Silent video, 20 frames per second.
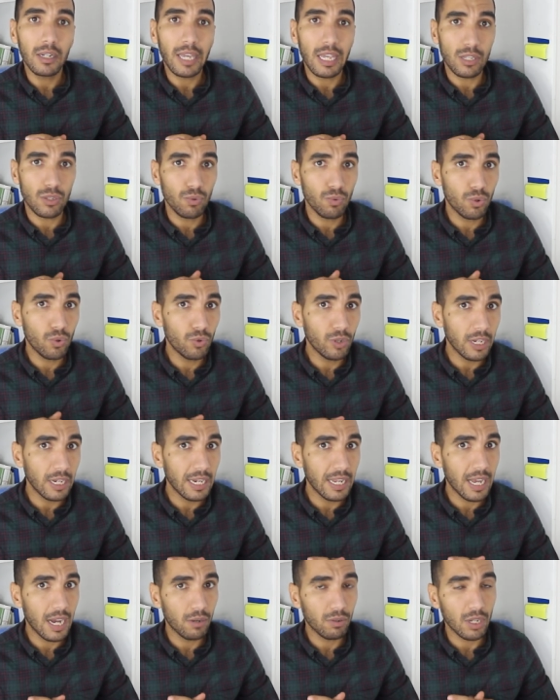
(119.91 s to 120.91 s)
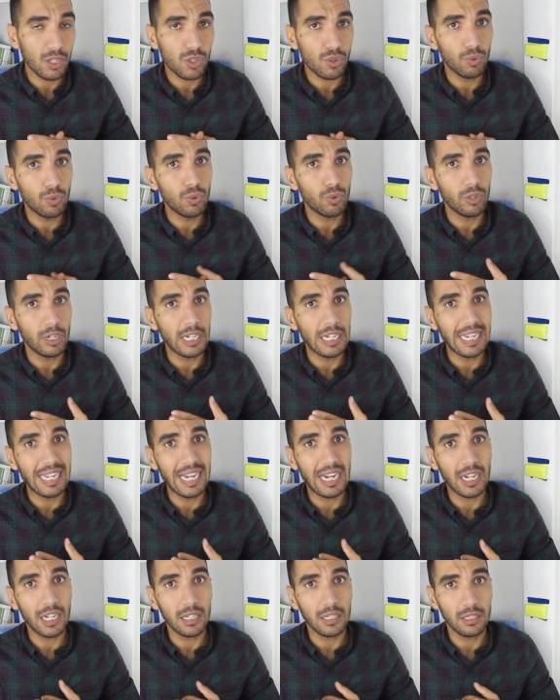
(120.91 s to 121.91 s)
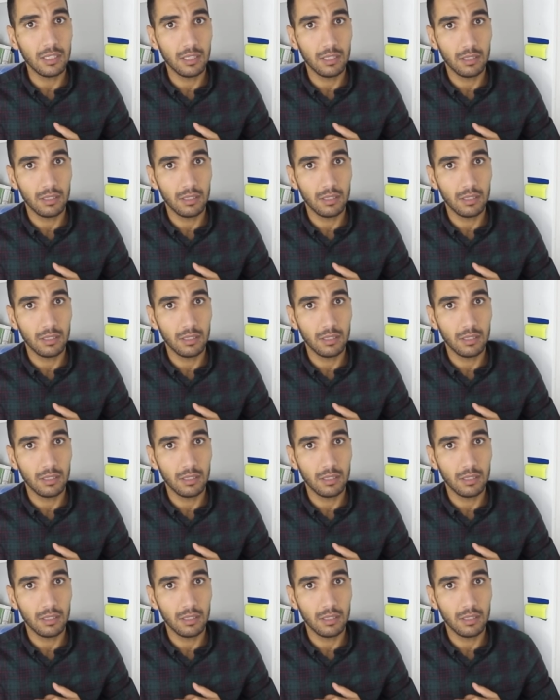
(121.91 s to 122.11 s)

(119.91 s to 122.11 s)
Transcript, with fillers: كيسولوني عليها وكتسولوني عليها